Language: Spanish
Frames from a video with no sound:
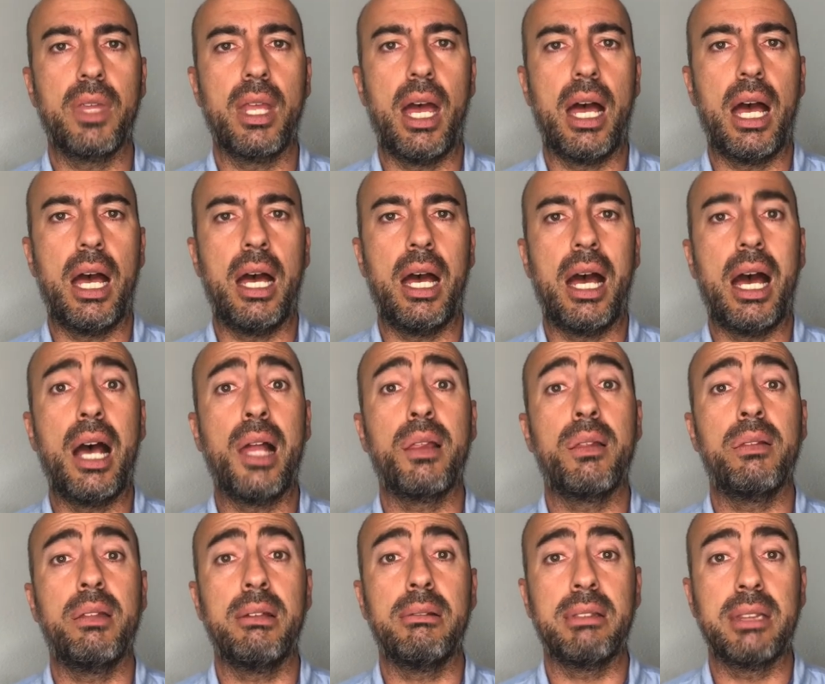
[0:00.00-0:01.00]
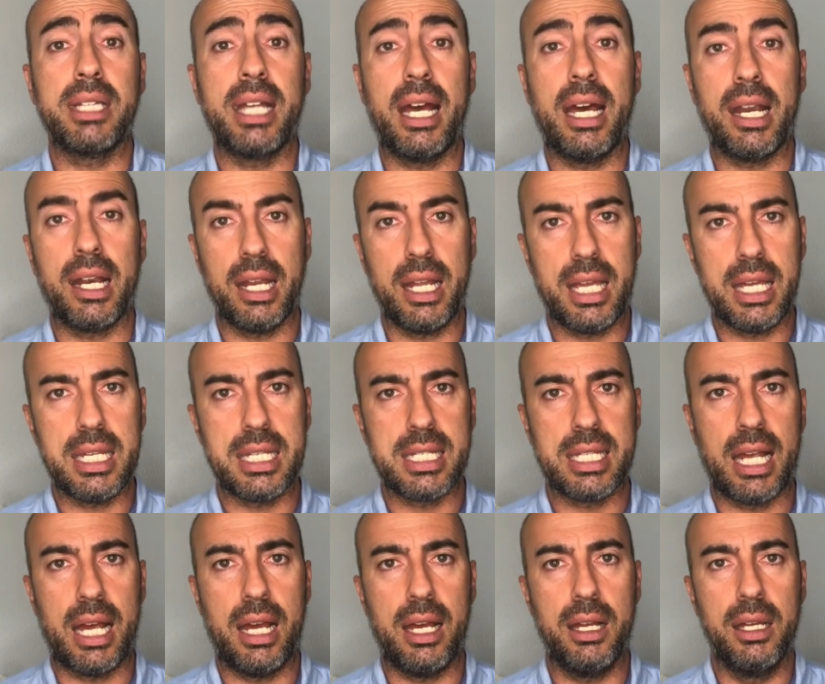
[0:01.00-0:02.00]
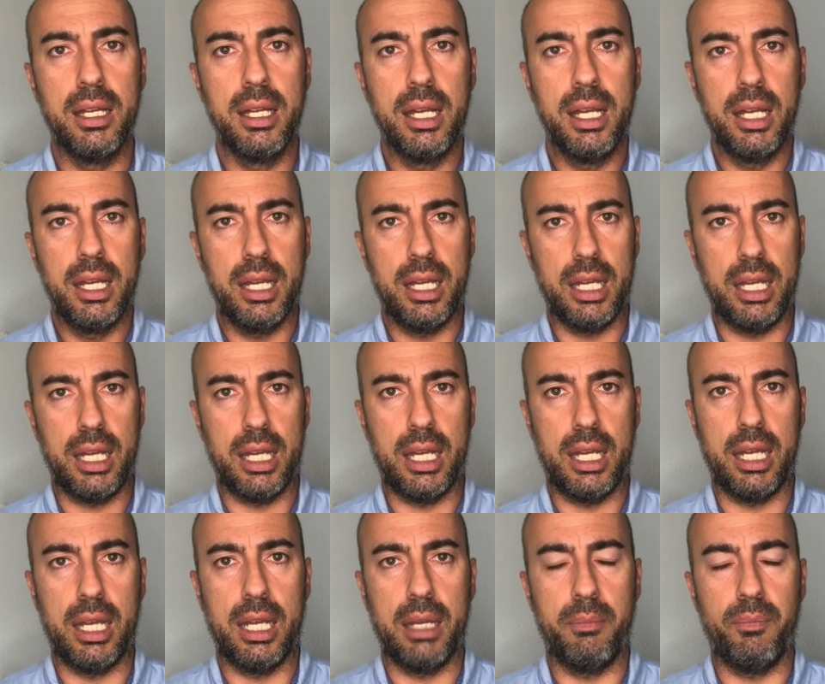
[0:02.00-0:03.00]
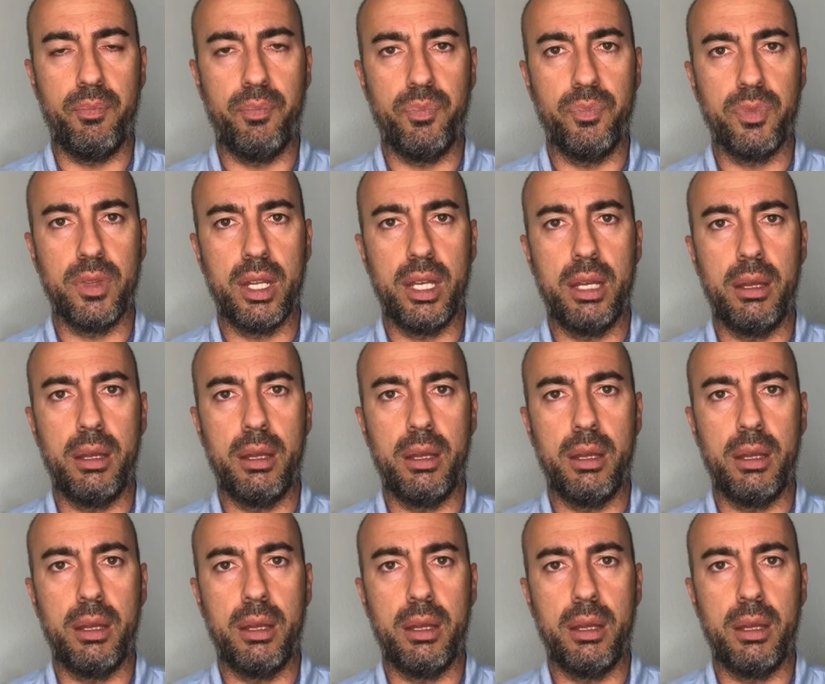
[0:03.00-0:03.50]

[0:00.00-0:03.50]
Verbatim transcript: aceptar esa em,